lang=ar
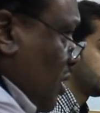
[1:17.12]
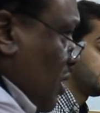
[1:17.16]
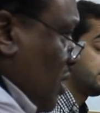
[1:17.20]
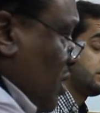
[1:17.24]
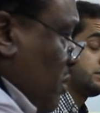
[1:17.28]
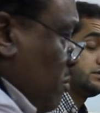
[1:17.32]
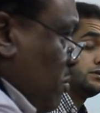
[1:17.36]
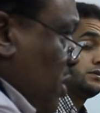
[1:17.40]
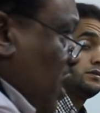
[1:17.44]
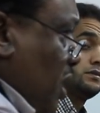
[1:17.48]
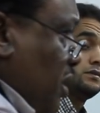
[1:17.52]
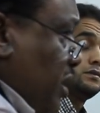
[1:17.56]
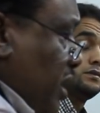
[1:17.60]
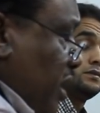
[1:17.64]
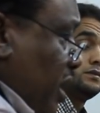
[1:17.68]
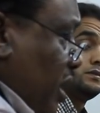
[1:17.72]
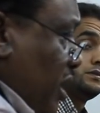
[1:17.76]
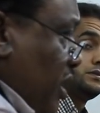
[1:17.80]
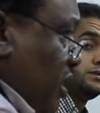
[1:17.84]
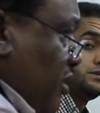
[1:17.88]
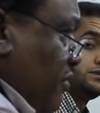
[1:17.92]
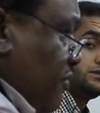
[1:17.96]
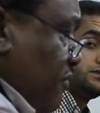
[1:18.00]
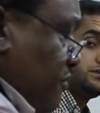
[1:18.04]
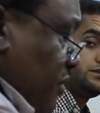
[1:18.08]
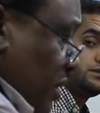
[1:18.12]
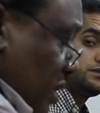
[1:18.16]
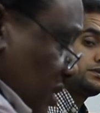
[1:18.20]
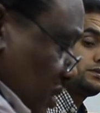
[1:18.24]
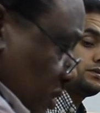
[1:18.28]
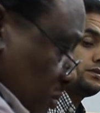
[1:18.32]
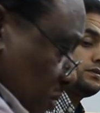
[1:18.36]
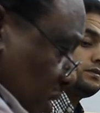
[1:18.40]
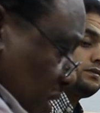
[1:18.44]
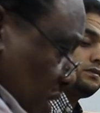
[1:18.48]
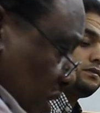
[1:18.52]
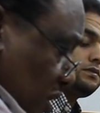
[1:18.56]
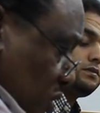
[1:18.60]
مئات الآلاف يعني من
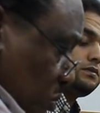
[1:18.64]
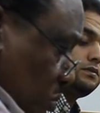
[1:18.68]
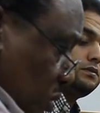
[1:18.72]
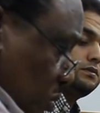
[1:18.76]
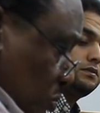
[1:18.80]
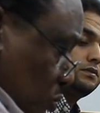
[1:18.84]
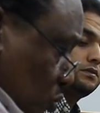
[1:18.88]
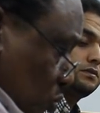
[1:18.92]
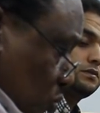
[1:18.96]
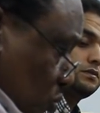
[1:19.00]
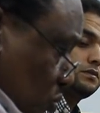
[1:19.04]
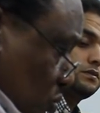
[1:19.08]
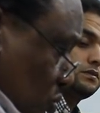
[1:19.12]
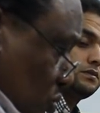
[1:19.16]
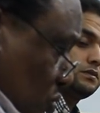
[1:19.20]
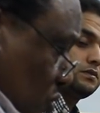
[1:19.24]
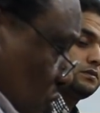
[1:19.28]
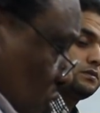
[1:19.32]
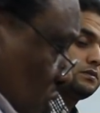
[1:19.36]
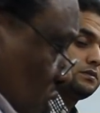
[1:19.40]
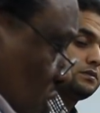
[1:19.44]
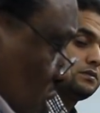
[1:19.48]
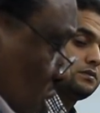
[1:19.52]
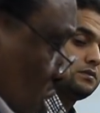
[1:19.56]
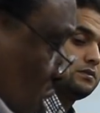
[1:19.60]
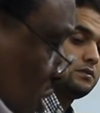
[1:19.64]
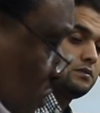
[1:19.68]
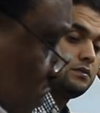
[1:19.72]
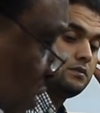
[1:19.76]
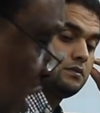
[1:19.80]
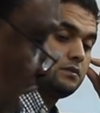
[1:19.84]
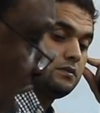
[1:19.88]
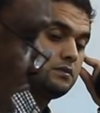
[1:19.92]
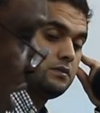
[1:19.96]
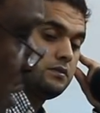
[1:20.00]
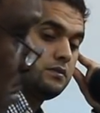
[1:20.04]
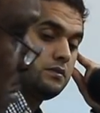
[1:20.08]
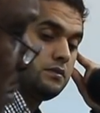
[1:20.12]
الناس بيموتوا فالعالم
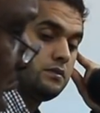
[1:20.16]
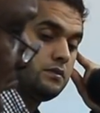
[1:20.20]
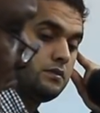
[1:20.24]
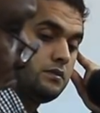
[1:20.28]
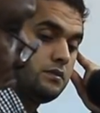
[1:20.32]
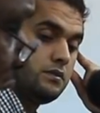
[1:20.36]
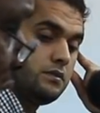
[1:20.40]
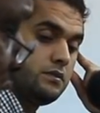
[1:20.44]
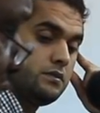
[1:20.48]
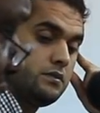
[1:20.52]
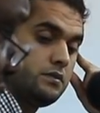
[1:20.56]
ما عاد